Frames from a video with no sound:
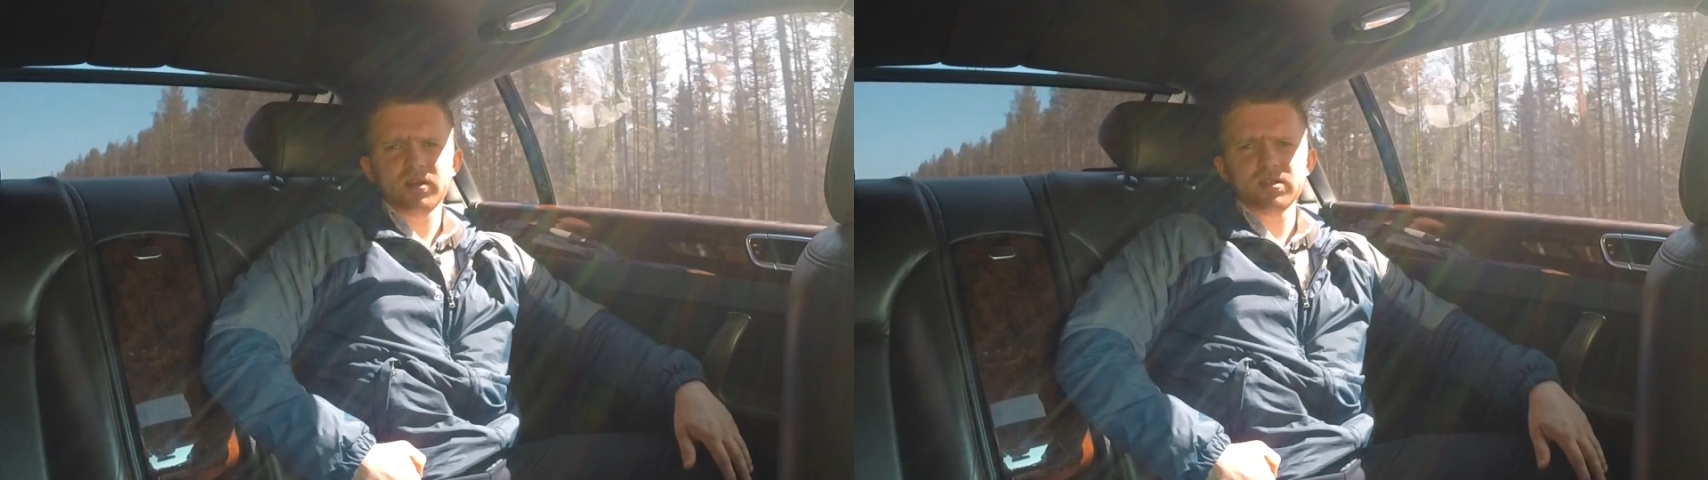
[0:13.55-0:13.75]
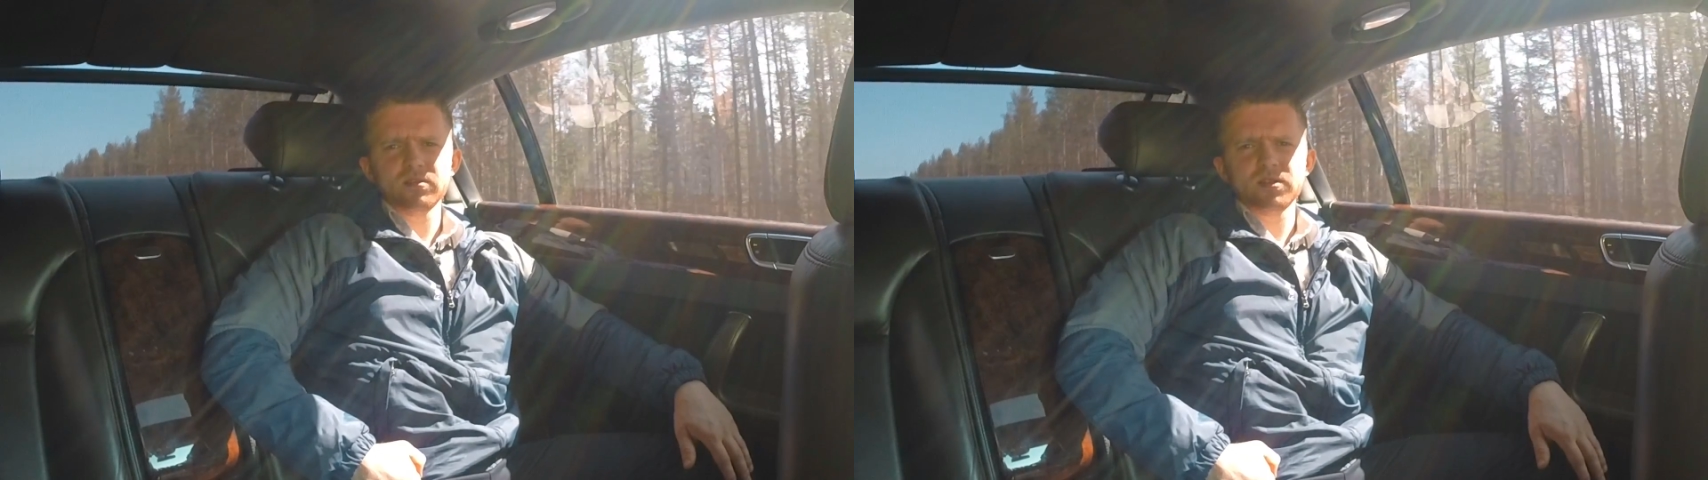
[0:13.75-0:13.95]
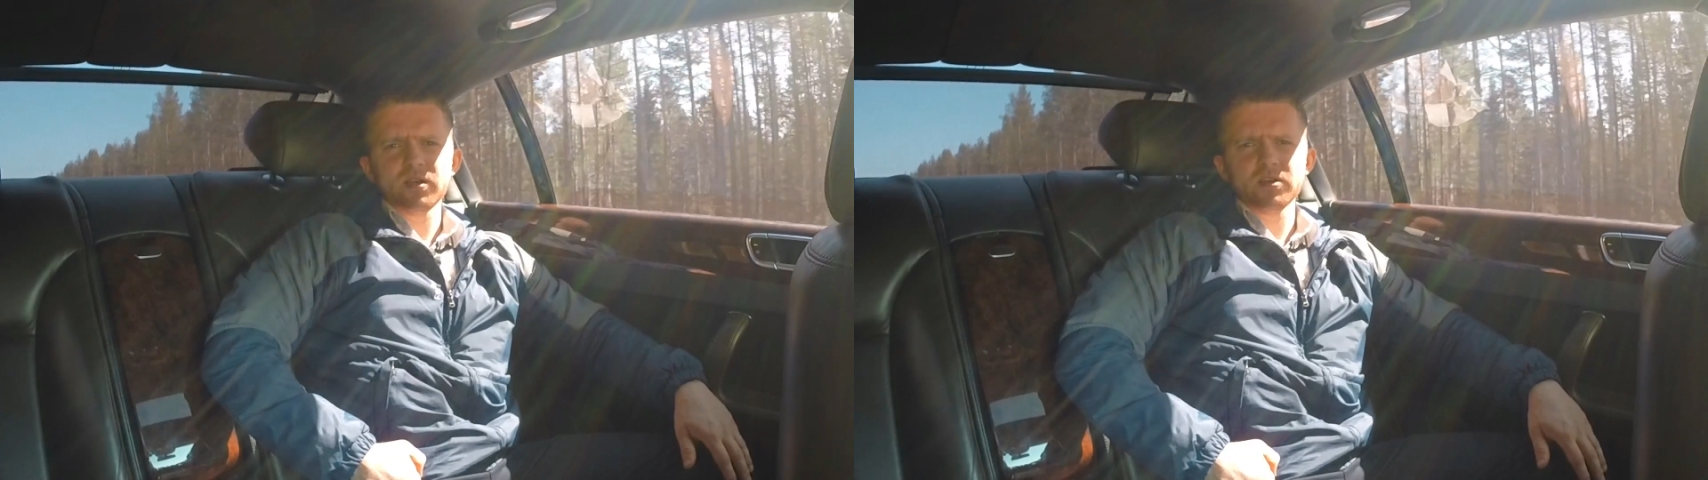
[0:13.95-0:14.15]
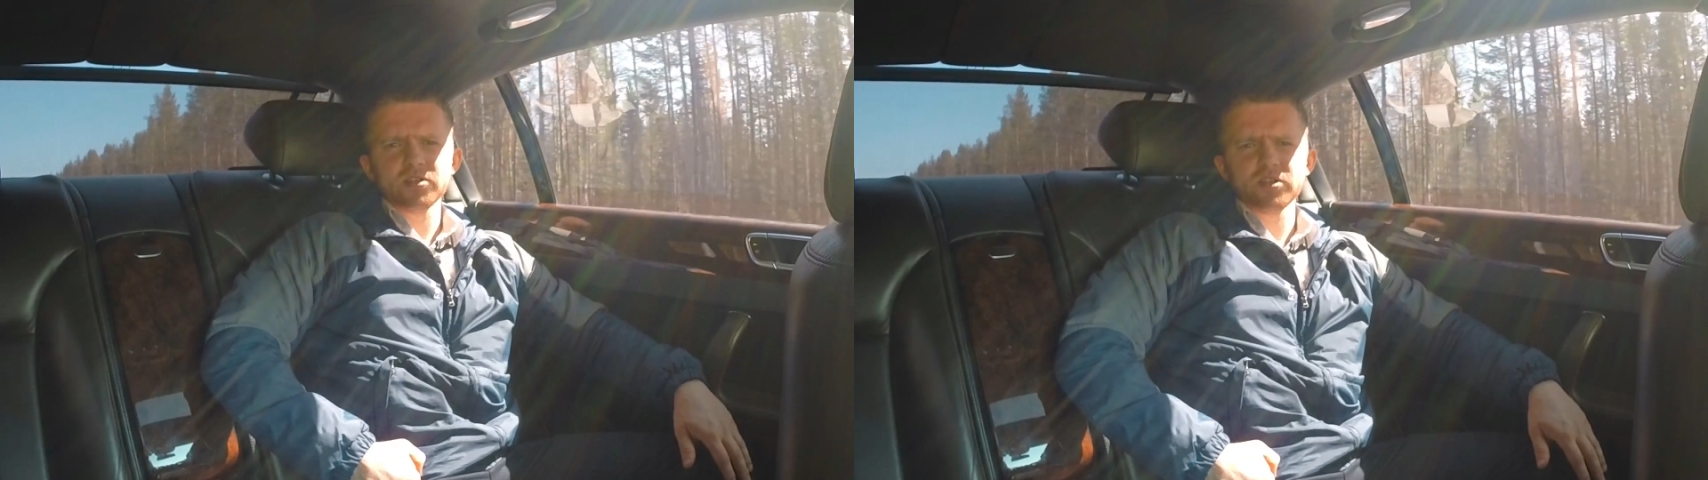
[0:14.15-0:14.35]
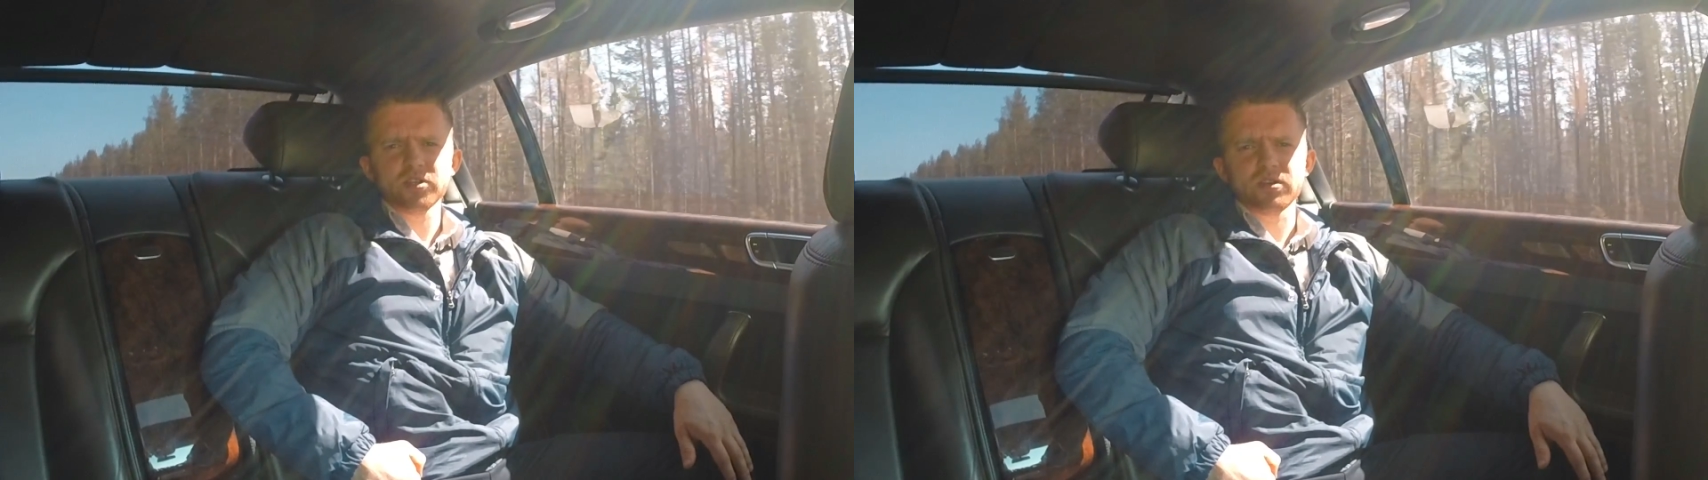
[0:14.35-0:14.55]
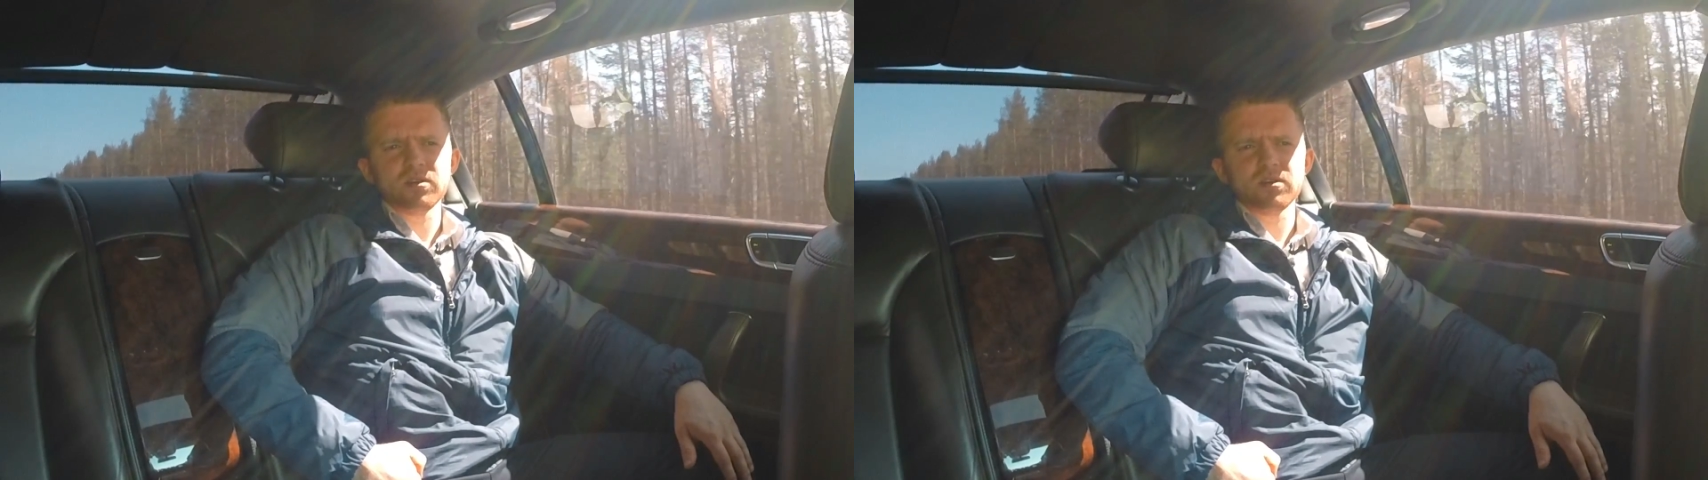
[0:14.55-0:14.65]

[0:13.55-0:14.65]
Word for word: ездят всякие шишки,